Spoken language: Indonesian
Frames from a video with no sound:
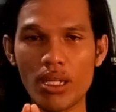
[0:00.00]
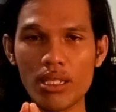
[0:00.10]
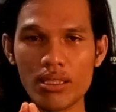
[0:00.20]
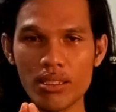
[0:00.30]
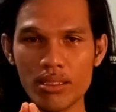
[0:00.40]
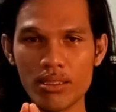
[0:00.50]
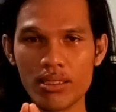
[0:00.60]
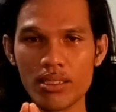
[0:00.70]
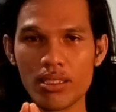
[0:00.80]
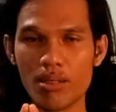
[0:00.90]
berhenti,
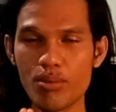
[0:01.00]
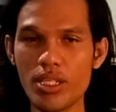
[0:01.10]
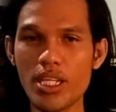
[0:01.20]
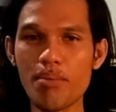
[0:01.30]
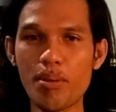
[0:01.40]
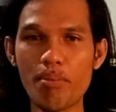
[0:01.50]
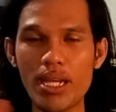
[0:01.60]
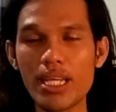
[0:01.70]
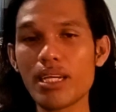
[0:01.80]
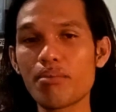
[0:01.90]
kemudian
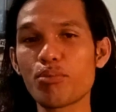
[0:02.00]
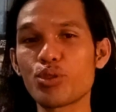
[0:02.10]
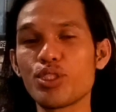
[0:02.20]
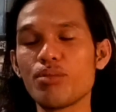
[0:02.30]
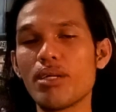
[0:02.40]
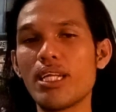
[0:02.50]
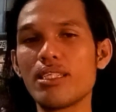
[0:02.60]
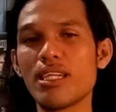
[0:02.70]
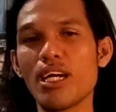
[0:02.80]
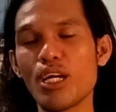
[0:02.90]
membalikkan posisi
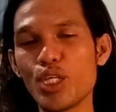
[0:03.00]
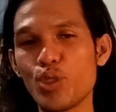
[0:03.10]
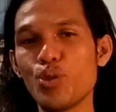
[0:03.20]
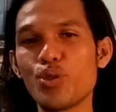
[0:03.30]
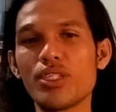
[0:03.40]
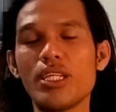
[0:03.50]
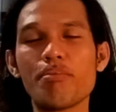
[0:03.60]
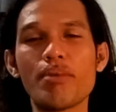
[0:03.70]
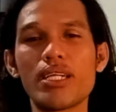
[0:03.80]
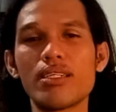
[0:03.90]
badannya, duduk di
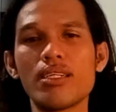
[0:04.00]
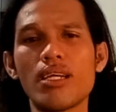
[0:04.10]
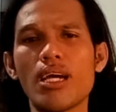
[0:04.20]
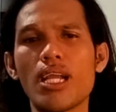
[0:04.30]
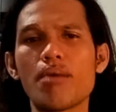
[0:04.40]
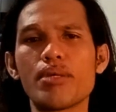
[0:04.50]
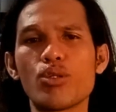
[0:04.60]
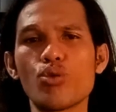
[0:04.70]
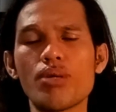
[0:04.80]
depan halaman